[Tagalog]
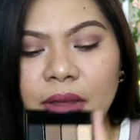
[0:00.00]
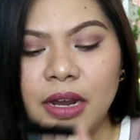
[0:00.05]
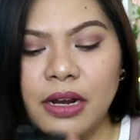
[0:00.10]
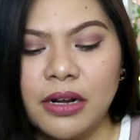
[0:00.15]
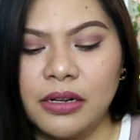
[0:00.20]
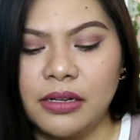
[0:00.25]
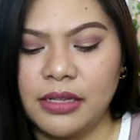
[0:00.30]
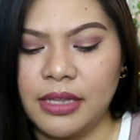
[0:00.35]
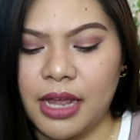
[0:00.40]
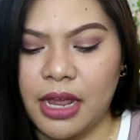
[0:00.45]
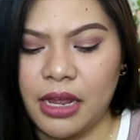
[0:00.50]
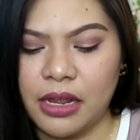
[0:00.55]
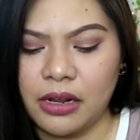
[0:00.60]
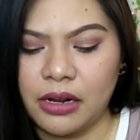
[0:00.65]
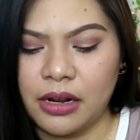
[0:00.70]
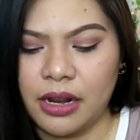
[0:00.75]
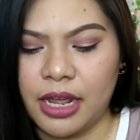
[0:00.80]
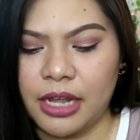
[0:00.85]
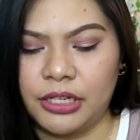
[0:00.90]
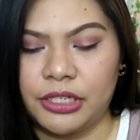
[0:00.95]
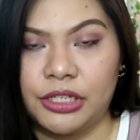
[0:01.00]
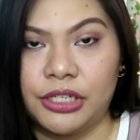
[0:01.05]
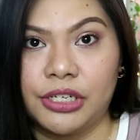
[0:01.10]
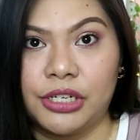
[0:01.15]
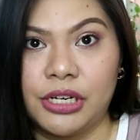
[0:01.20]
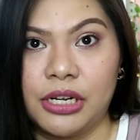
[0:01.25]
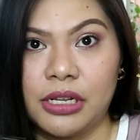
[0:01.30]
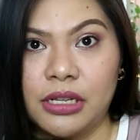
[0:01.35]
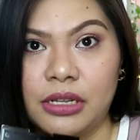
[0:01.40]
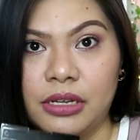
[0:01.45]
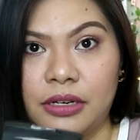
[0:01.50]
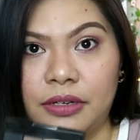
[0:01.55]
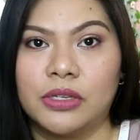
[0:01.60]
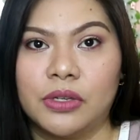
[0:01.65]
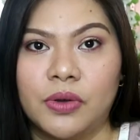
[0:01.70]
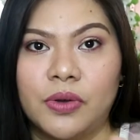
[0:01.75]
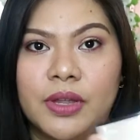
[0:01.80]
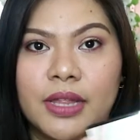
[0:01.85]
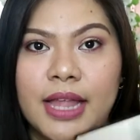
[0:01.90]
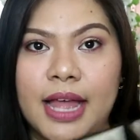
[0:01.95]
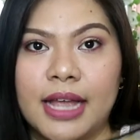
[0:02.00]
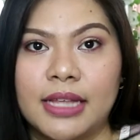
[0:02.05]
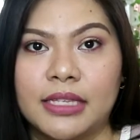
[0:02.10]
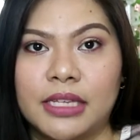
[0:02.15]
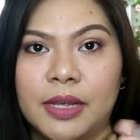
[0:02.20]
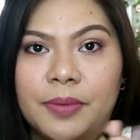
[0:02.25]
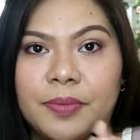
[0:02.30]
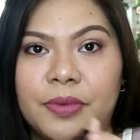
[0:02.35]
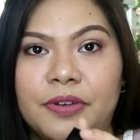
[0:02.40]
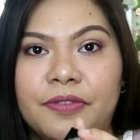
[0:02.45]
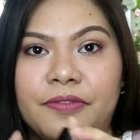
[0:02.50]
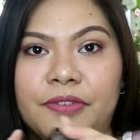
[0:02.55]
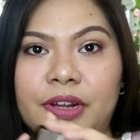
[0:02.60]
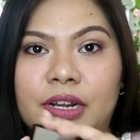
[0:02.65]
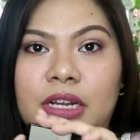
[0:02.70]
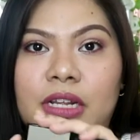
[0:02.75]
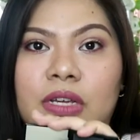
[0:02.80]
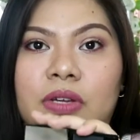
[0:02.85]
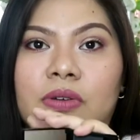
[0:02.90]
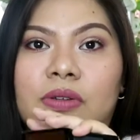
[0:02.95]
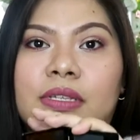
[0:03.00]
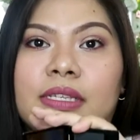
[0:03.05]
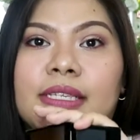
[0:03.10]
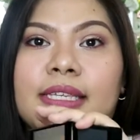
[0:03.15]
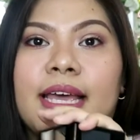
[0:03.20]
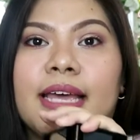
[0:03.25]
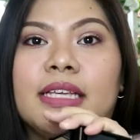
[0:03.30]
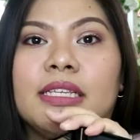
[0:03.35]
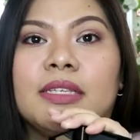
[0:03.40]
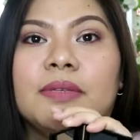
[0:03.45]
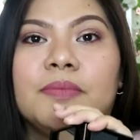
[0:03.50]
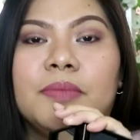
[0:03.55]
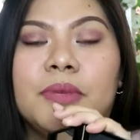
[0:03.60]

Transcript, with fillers: meron tayong lighter shade. So, it has a perfectly good size